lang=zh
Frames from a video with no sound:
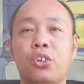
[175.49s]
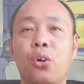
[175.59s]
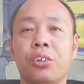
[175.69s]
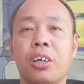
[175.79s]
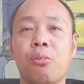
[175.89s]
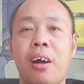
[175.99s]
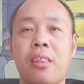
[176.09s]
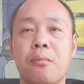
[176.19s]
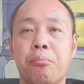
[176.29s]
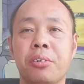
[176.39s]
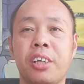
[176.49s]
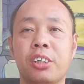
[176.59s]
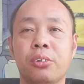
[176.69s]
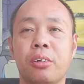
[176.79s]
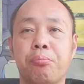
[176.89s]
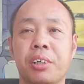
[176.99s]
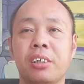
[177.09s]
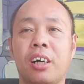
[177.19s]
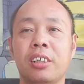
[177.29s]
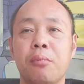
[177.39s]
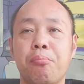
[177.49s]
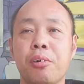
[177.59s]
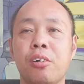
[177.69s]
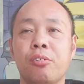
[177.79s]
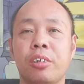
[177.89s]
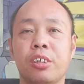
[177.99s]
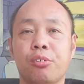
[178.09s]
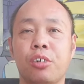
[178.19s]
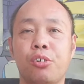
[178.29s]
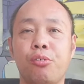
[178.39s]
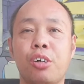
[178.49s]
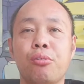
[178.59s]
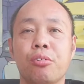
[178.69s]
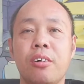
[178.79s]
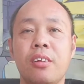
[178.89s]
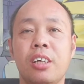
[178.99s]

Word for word: 道德观不再受到平常的标准所约束，